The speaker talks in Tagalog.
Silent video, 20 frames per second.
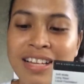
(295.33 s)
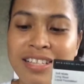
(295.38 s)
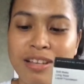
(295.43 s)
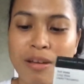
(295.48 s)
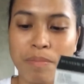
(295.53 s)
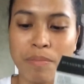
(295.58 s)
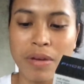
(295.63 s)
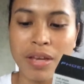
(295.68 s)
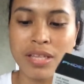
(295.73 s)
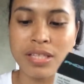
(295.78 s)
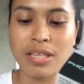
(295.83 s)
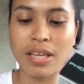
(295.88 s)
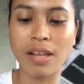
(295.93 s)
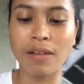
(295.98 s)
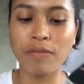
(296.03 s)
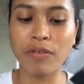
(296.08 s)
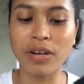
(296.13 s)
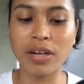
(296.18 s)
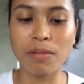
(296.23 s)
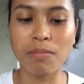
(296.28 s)
So may
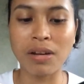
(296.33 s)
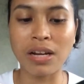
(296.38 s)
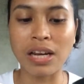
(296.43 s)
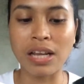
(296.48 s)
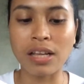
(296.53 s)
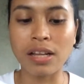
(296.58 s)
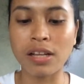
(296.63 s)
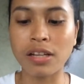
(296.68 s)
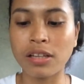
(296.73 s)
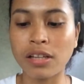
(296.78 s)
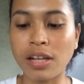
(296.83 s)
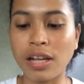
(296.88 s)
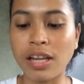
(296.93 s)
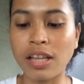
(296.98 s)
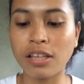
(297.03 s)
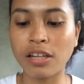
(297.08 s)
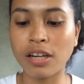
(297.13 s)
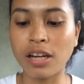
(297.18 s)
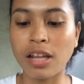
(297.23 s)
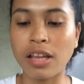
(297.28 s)
silver na mag-glitter
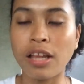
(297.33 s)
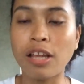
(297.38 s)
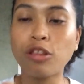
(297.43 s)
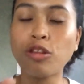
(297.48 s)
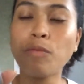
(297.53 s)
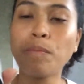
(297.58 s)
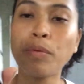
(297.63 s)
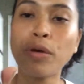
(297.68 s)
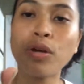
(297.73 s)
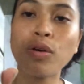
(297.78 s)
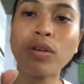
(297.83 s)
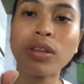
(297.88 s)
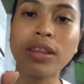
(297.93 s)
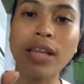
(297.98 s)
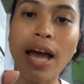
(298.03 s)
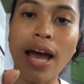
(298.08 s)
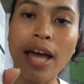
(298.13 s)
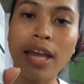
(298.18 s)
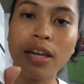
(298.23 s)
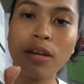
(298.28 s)
glitter. Ito po yung
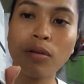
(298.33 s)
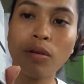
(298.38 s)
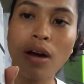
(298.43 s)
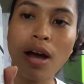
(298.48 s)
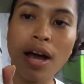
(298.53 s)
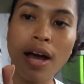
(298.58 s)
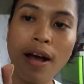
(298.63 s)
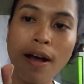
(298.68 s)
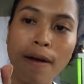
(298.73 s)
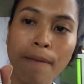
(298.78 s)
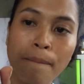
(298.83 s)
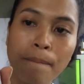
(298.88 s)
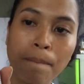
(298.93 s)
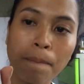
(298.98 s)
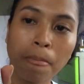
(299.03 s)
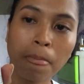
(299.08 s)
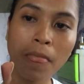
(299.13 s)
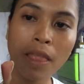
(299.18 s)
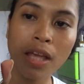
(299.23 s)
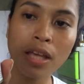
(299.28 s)
tan, um,
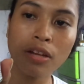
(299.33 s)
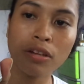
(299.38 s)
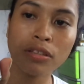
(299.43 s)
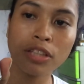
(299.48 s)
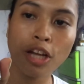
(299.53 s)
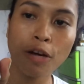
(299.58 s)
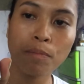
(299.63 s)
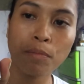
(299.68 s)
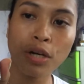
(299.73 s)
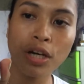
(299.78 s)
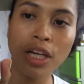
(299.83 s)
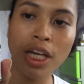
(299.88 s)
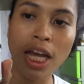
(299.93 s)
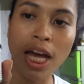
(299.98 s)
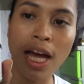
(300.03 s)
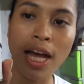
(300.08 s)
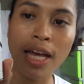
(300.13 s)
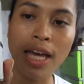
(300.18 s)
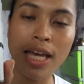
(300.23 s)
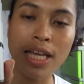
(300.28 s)
yung number
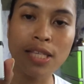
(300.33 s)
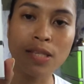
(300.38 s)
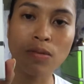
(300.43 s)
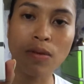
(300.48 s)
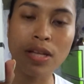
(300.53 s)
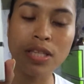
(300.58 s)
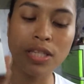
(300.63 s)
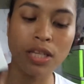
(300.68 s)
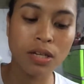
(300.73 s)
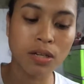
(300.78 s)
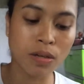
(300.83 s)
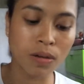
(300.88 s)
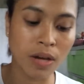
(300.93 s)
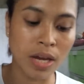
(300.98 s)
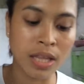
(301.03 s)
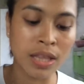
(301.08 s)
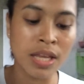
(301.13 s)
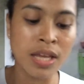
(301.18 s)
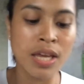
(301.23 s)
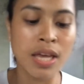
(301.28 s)
niya is
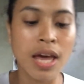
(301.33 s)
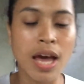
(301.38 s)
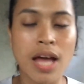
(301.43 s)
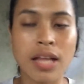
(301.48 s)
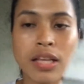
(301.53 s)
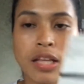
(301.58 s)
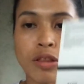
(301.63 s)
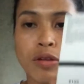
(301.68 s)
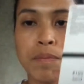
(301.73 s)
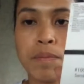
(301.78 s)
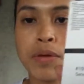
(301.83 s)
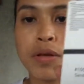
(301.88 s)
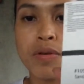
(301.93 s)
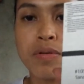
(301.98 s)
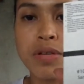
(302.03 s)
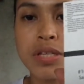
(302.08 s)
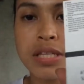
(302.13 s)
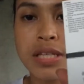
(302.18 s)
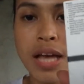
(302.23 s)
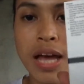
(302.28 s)
108 at ito po
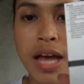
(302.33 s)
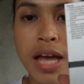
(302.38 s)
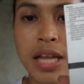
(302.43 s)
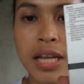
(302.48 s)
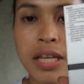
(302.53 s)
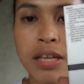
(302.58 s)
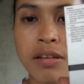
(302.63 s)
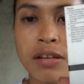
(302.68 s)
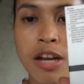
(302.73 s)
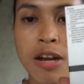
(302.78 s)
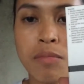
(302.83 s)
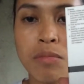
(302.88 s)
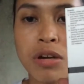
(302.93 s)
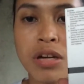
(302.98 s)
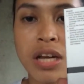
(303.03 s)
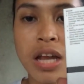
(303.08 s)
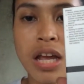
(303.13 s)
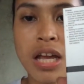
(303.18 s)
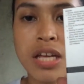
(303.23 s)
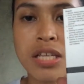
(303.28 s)
yung sand, yung
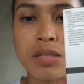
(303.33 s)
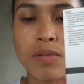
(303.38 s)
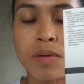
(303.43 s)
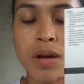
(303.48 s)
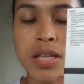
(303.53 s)
number niya is